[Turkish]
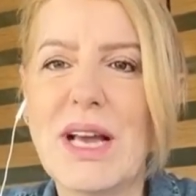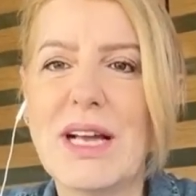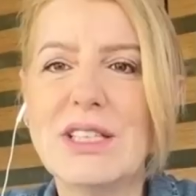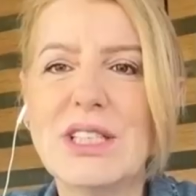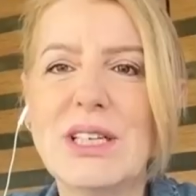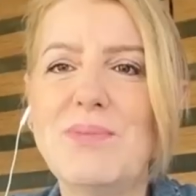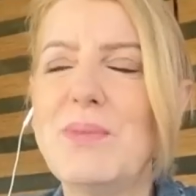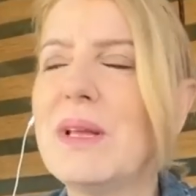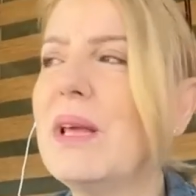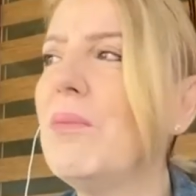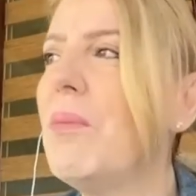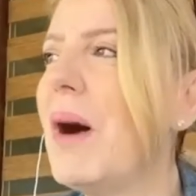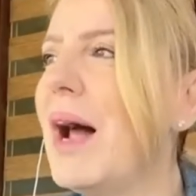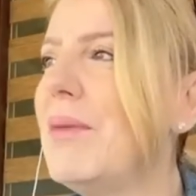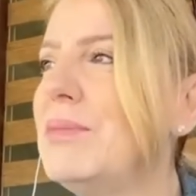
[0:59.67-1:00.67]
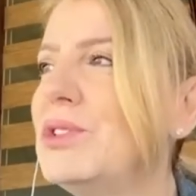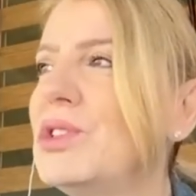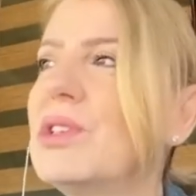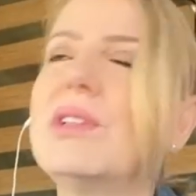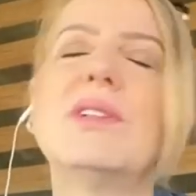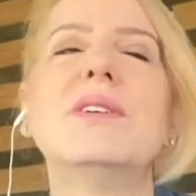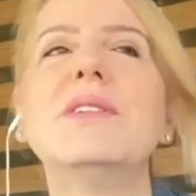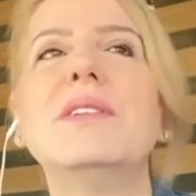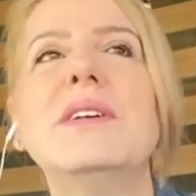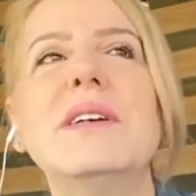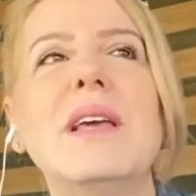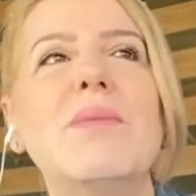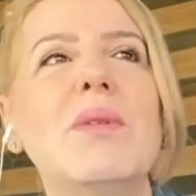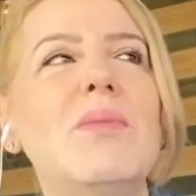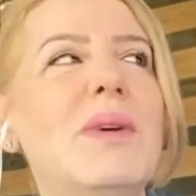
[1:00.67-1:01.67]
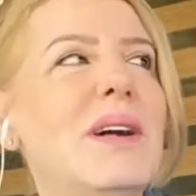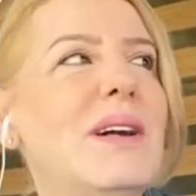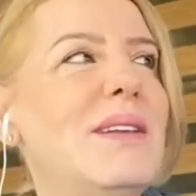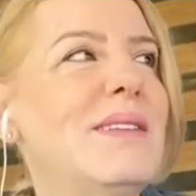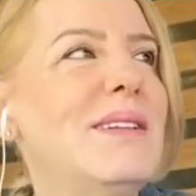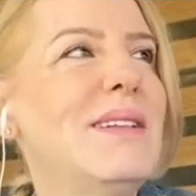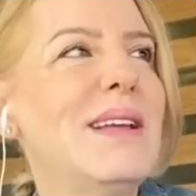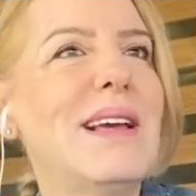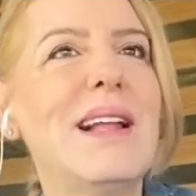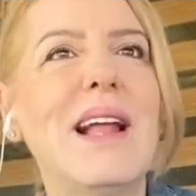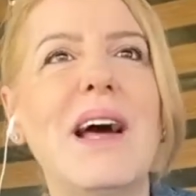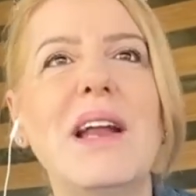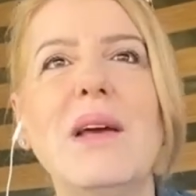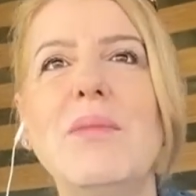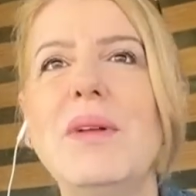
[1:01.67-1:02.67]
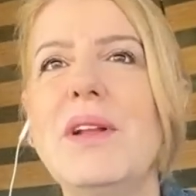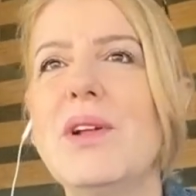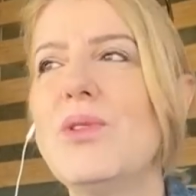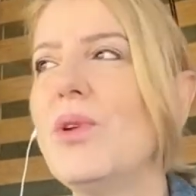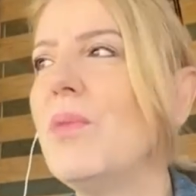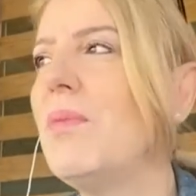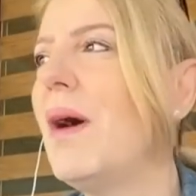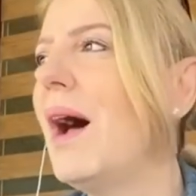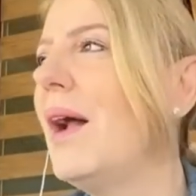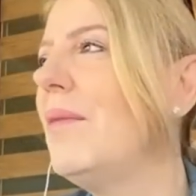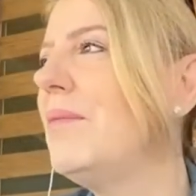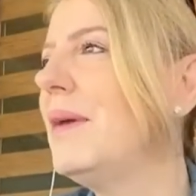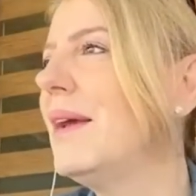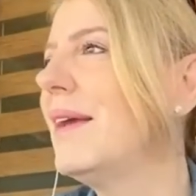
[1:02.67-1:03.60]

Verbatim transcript: Yani şimdiki Barbie çılgınlığı gibi. Magazindekiler hemen alıyor. Barbie,